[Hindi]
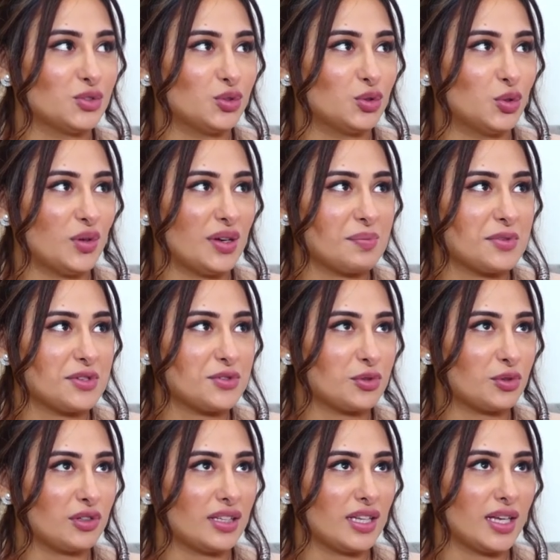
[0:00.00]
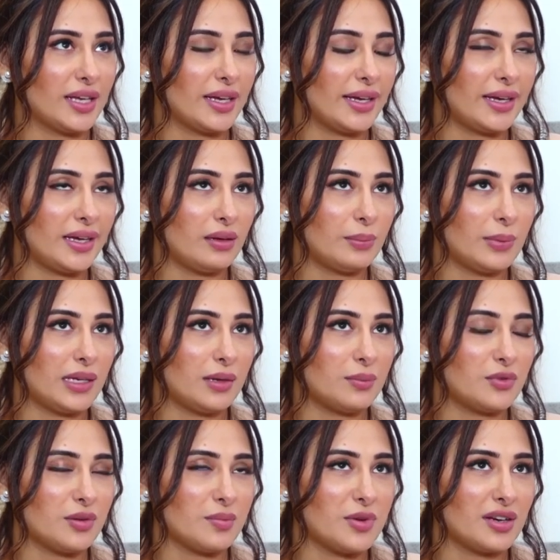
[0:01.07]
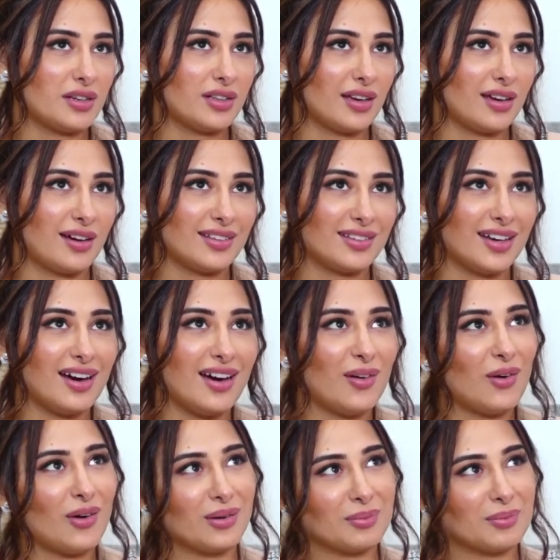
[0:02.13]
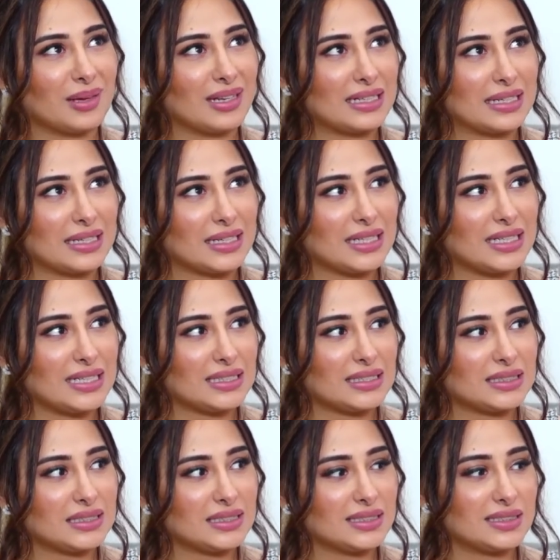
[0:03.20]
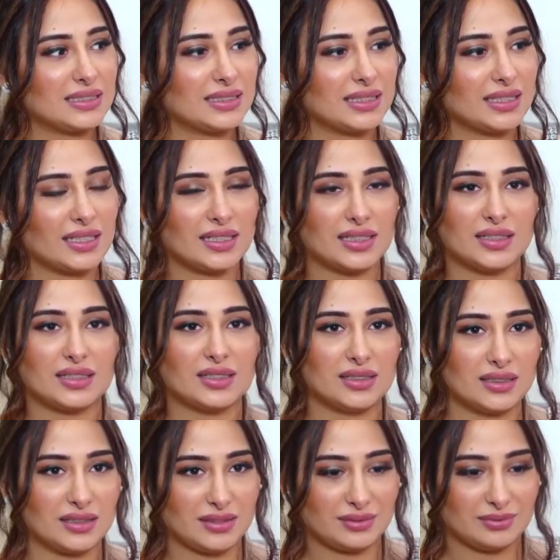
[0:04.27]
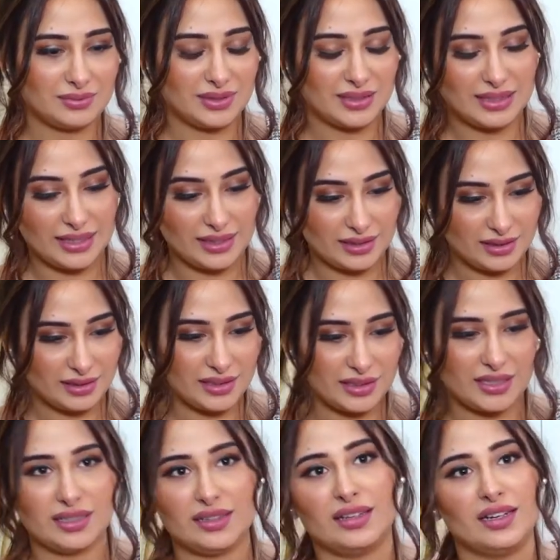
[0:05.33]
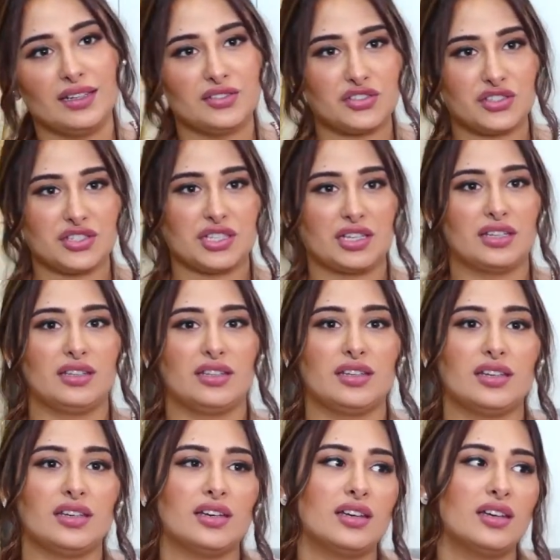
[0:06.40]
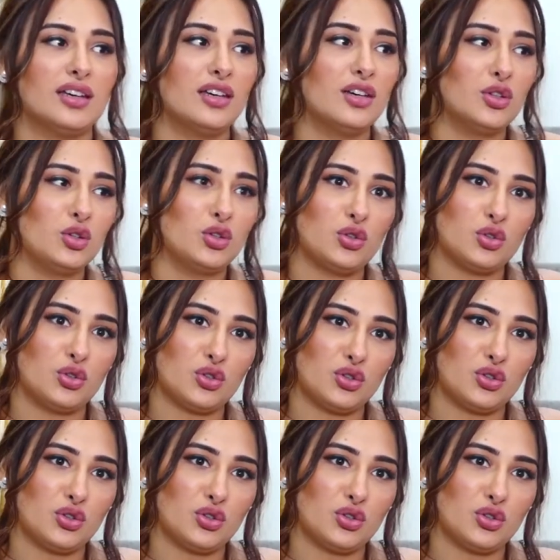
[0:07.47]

दो एपिसोड देखे हैं मैंने प्रीमियर देखा था और मैंने लाइक घर के अंदर एंट्रीज देखी थी तो